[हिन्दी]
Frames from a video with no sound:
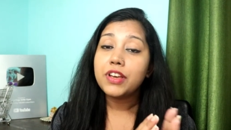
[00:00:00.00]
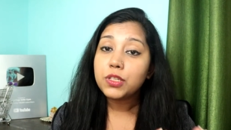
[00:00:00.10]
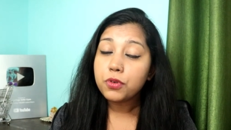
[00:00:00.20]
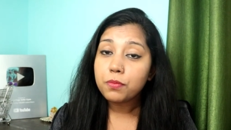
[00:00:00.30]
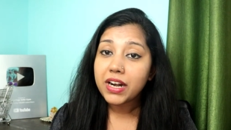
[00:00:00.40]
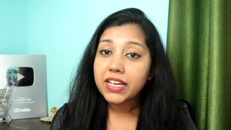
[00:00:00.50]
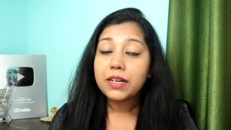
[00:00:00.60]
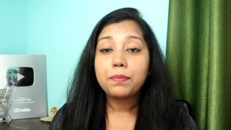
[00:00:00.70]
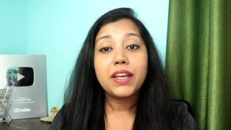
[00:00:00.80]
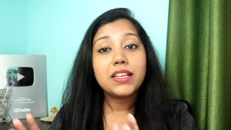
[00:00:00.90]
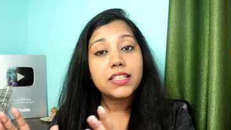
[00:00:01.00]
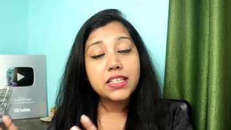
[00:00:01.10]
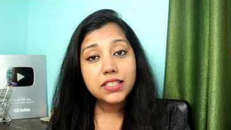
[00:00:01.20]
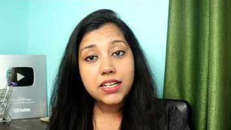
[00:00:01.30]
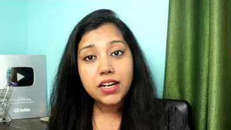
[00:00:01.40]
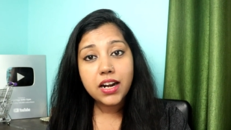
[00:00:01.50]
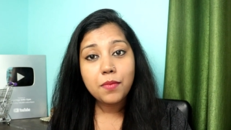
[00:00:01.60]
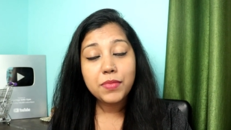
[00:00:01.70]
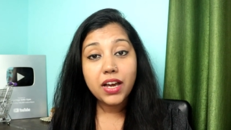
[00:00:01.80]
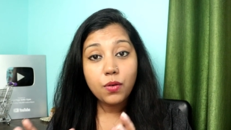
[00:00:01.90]
फेसबुक मार्केट प्लेस
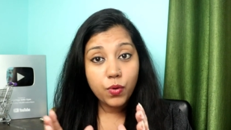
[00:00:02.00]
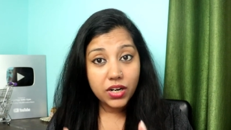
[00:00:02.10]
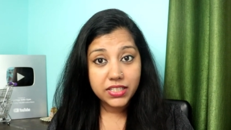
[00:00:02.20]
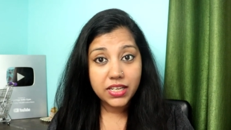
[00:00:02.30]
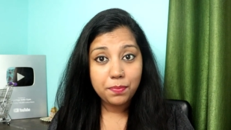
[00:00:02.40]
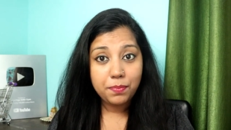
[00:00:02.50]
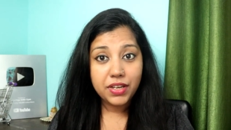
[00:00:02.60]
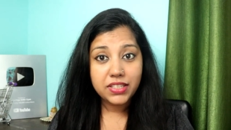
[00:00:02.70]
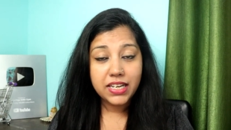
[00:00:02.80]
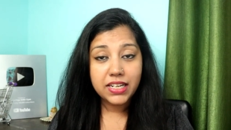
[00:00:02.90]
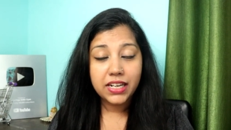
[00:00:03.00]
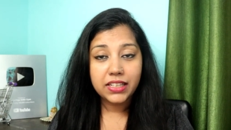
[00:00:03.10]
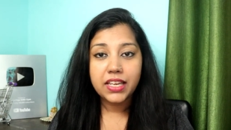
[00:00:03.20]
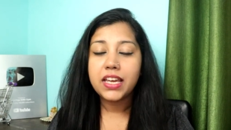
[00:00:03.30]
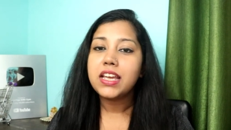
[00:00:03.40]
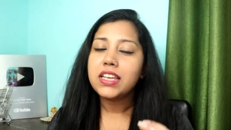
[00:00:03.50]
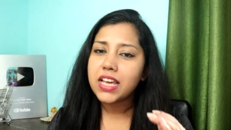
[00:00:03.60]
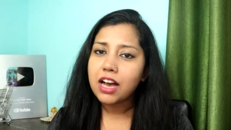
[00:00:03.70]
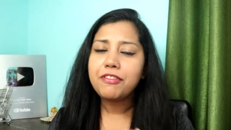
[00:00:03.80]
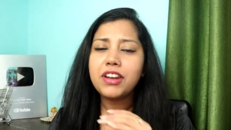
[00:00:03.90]
इंस्टाग्राम या व्हाट्सएप पे सेल करते हैं
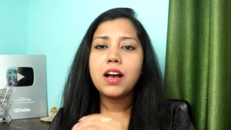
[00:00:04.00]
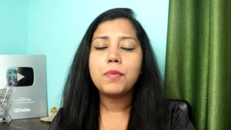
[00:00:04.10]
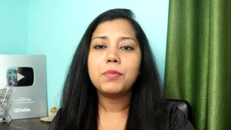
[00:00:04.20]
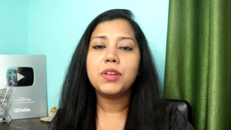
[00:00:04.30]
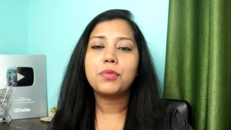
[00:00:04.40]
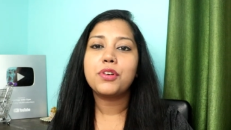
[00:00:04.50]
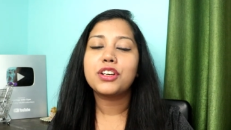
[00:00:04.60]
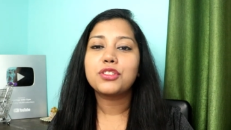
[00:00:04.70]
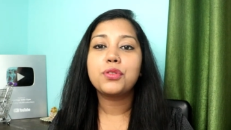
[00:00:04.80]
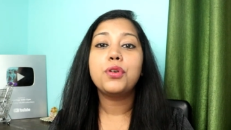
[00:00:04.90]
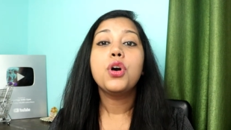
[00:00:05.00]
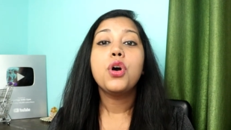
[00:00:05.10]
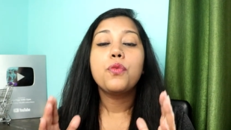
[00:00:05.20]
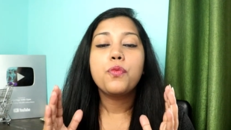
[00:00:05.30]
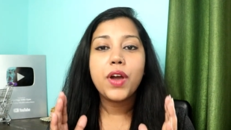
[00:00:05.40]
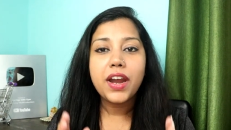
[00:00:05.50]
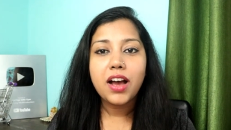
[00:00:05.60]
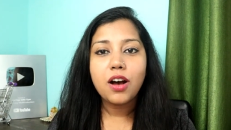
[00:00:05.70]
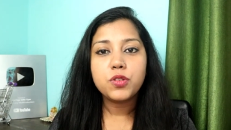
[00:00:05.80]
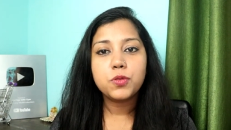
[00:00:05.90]
या फिर आप अपने प्रोडक्ट्स को वेयर
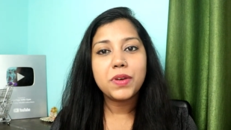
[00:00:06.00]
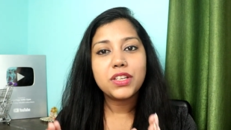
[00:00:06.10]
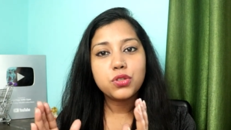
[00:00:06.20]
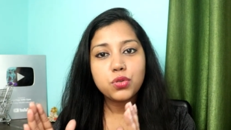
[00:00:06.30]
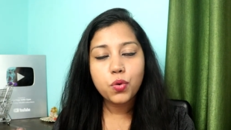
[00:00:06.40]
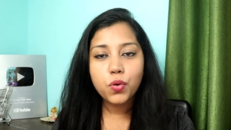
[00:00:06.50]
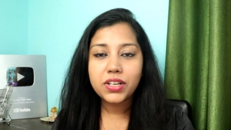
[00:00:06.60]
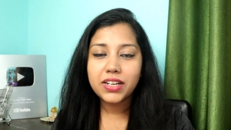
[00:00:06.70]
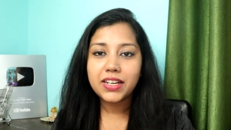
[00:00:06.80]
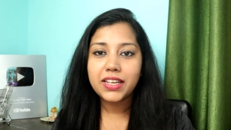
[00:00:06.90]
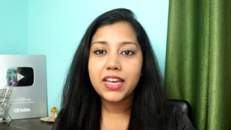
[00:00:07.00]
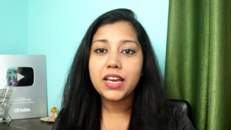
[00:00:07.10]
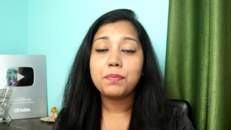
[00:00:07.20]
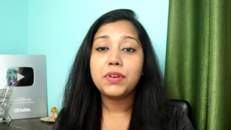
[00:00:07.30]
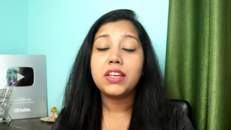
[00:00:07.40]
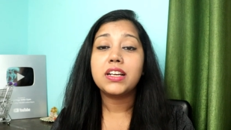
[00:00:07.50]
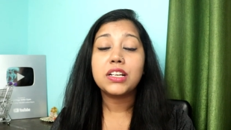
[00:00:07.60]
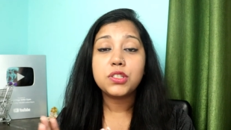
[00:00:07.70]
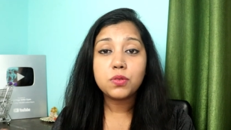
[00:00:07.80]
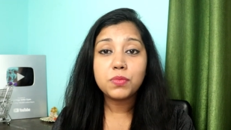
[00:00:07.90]
हाउस पे स्टोर करके अपने
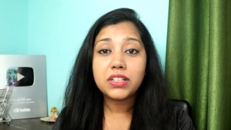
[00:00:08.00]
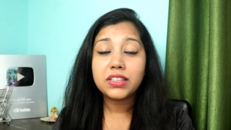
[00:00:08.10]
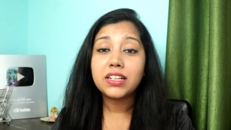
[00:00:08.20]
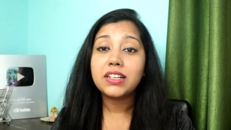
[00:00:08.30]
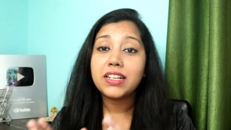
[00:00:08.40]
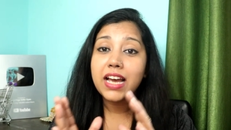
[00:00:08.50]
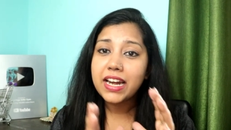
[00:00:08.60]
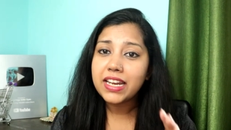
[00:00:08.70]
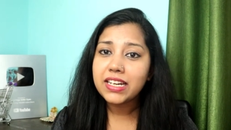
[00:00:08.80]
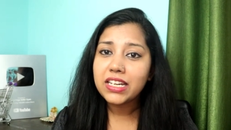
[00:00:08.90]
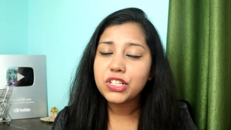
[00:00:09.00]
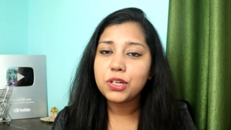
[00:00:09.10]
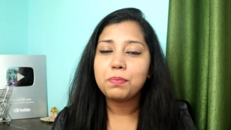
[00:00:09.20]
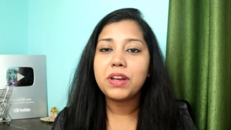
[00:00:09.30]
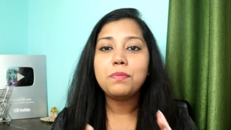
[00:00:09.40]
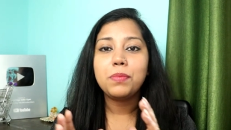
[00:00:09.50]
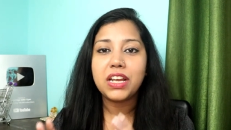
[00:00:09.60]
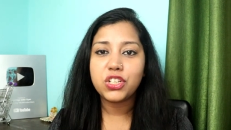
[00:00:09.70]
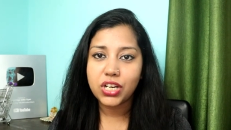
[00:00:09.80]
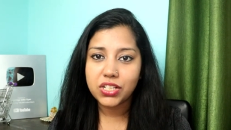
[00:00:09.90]
कस्टमर तक डायरेक्टली शिपमेंट
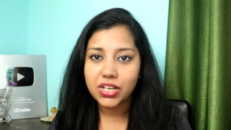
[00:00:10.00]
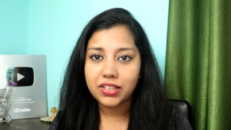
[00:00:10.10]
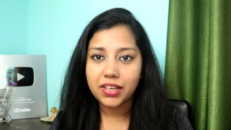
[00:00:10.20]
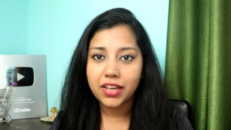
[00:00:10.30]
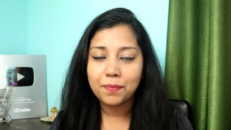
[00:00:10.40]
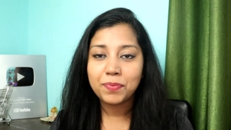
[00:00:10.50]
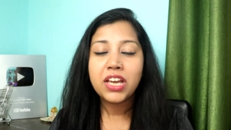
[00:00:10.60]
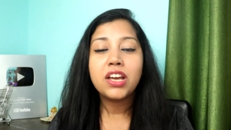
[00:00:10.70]
भेजना चाहते हैं